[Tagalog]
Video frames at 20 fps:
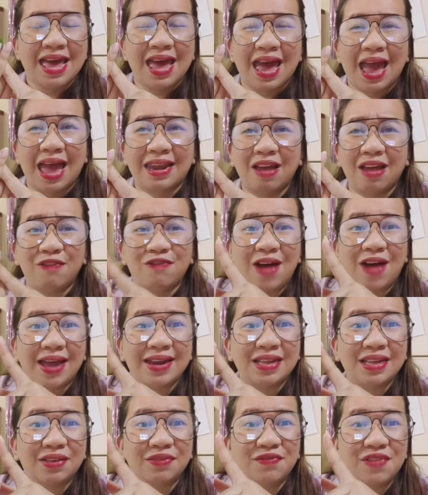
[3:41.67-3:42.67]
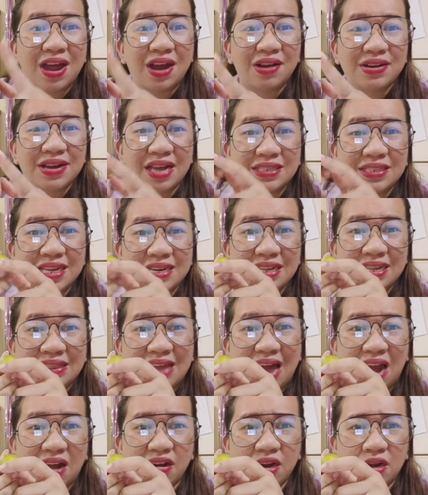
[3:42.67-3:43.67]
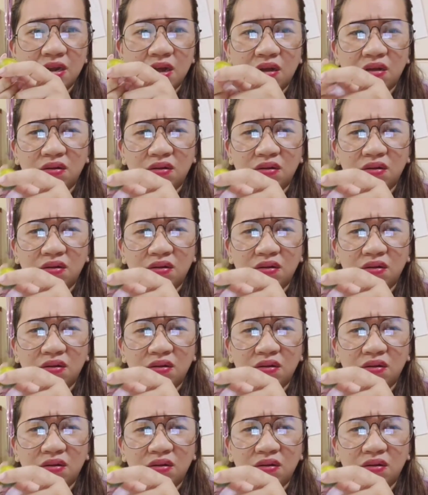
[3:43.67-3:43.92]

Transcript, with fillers: and I find it very unsanitary nga.